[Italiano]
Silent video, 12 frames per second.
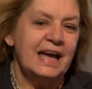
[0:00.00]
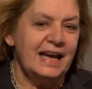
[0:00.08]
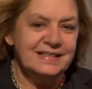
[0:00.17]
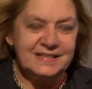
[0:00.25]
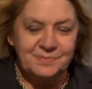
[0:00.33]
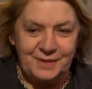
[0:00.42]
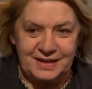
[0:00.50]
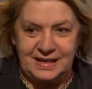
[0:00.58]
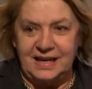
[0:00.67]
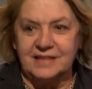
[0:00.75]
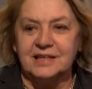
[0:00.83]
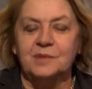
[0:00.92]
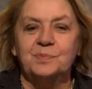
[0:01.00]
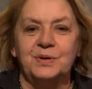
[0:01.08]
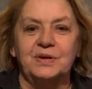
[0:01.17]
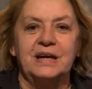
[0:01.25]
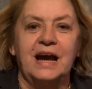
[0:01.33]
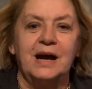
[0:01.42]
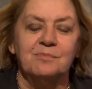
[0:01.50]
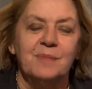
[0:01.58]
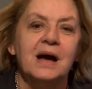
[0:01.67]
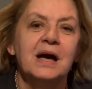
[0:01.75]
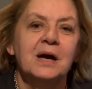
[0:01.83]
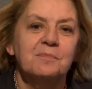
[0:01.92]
e si parlerà del programma.